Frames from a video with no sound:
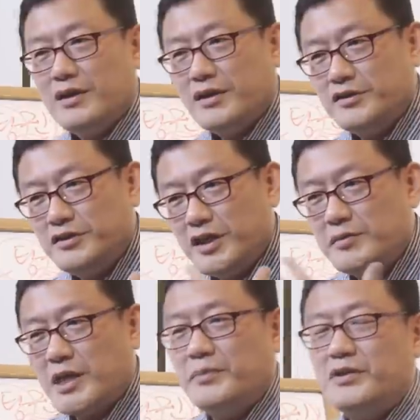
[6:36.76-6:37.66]
예수님
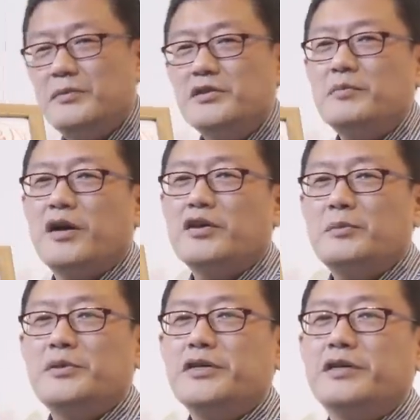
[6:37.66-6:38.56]
자비를 하면서 맡겨
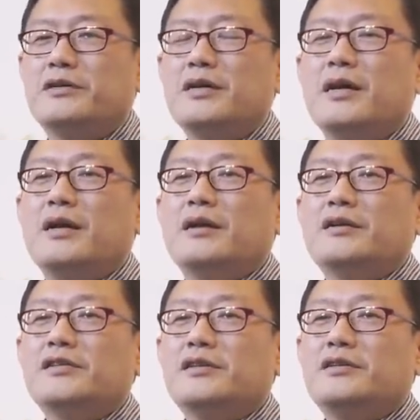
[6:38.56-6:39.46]
보세요.
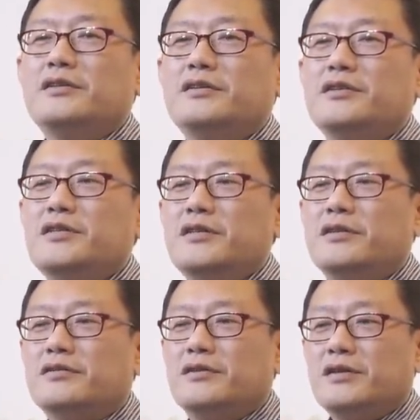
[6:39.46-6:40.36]
그래서 그 근심
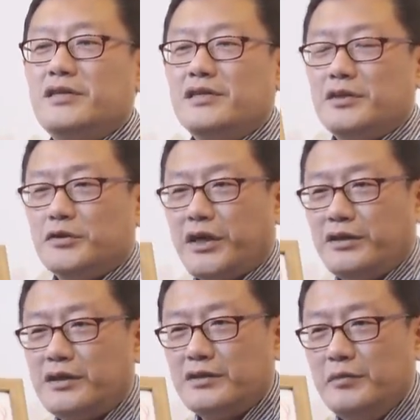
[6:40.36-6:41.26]
걱정이 실제로
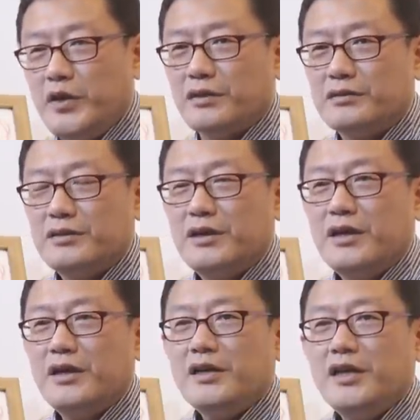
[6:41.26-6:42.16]
사그라들면
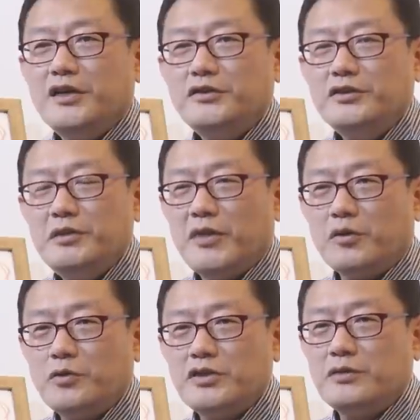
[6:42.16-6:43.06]
예수님의
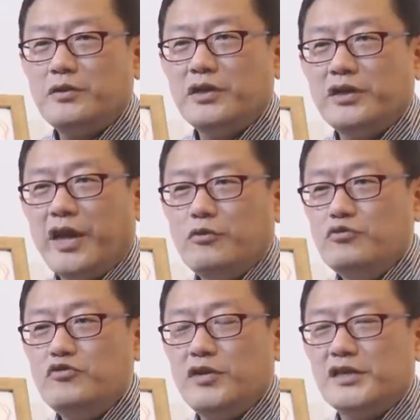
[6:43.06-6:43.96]
통치권이 내
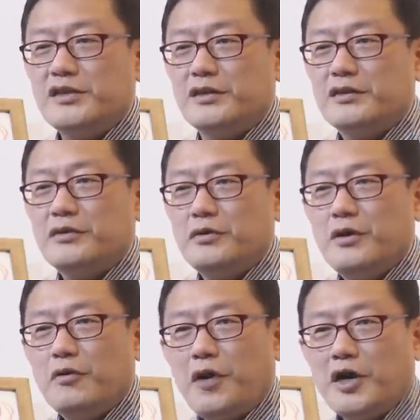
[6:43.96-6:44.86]
우주에서
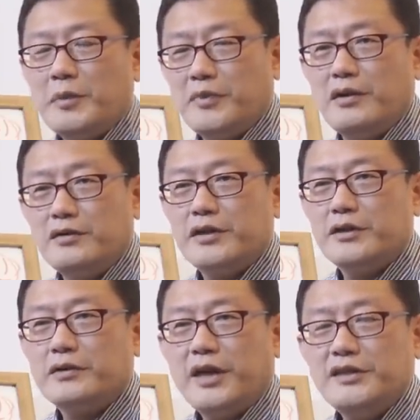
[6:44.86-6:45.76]
확립된
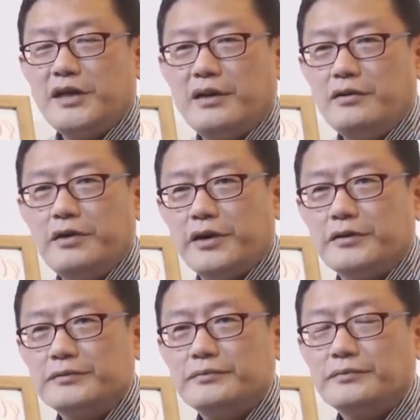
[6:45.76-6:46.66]
거예요. 행사한 거예요.